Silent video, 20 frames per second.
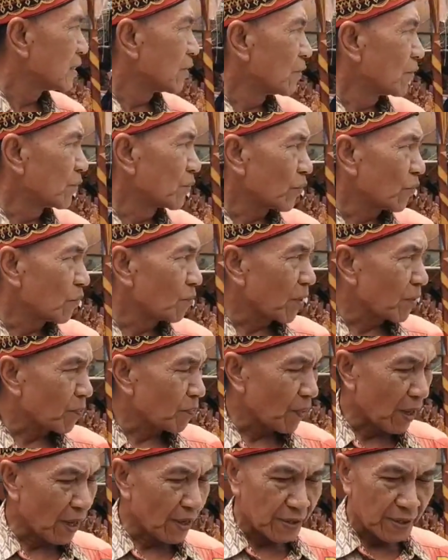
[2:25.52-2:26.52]
untuk
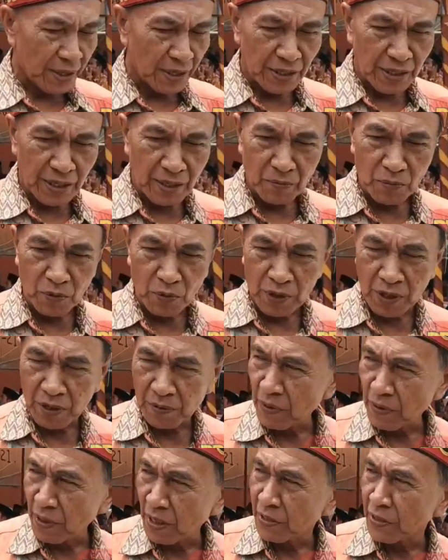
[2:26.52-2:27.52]
memanfaatkan ilmu
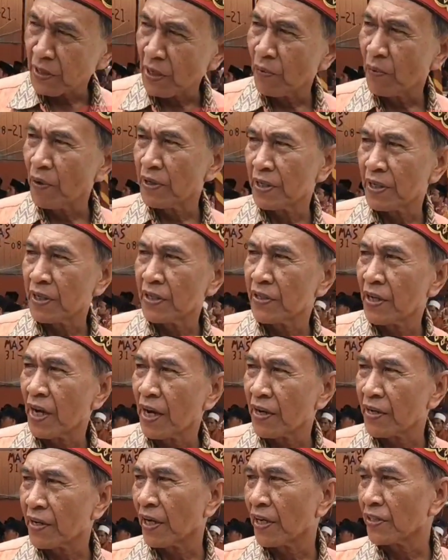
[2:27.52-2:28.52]
dan pengetahuannya di
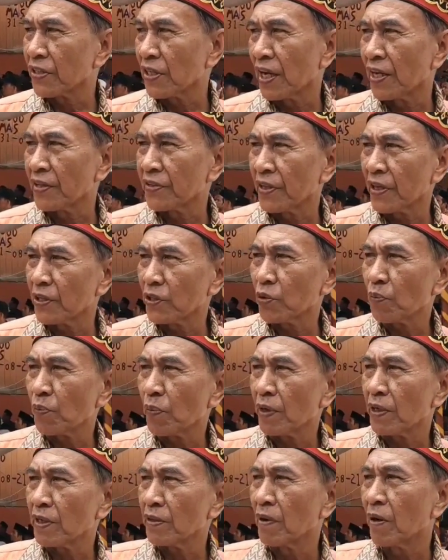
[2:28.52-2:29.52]
Tangerang Selatan
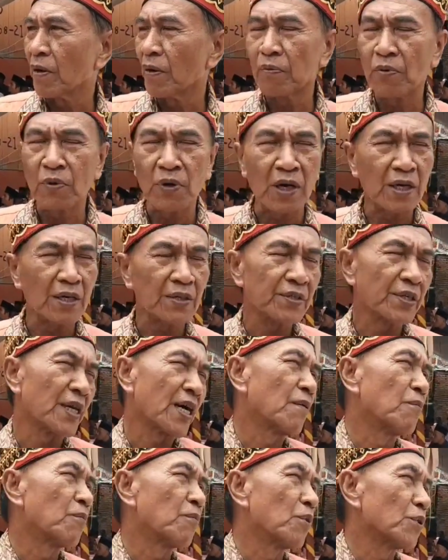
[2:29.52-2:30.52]
supaya dibawa pulang ke
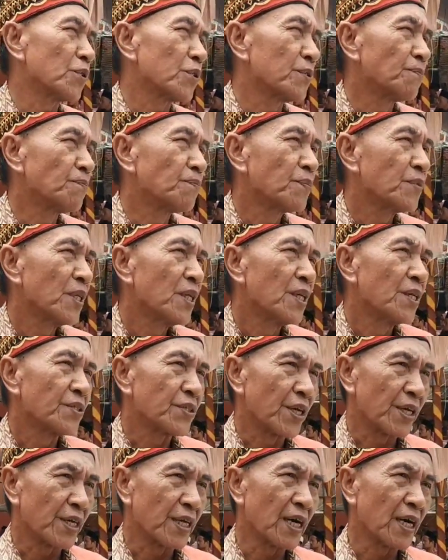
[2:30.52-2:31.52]
Tenggamus.
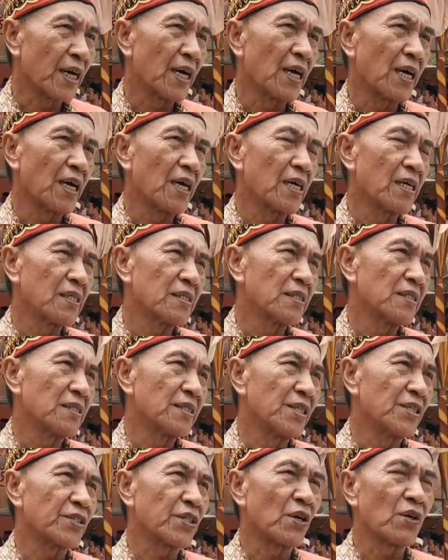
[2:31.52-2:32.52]
Sehingga
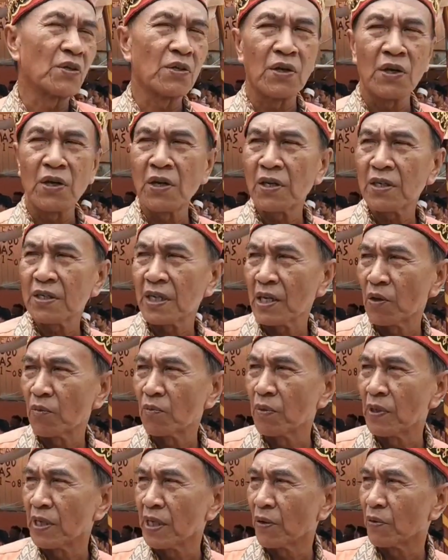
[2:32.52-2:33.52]
insya Allah kalau
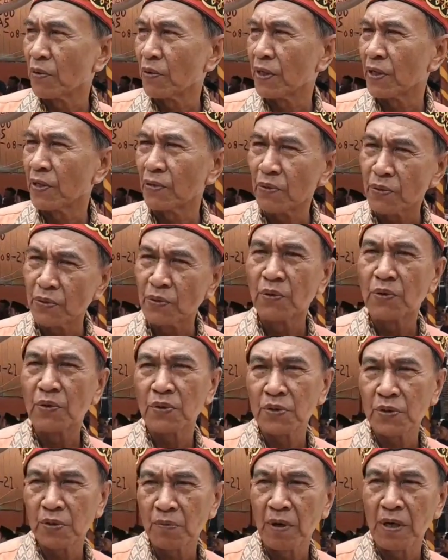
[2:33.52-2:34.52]
beliau ini duduk
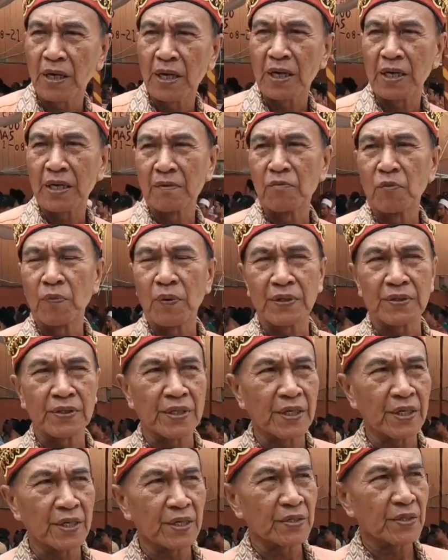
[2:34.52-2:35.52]
sebagai
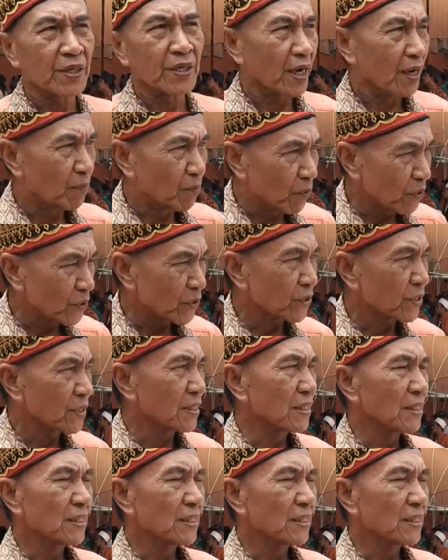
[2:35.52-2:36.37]
Bupati Tenggamus,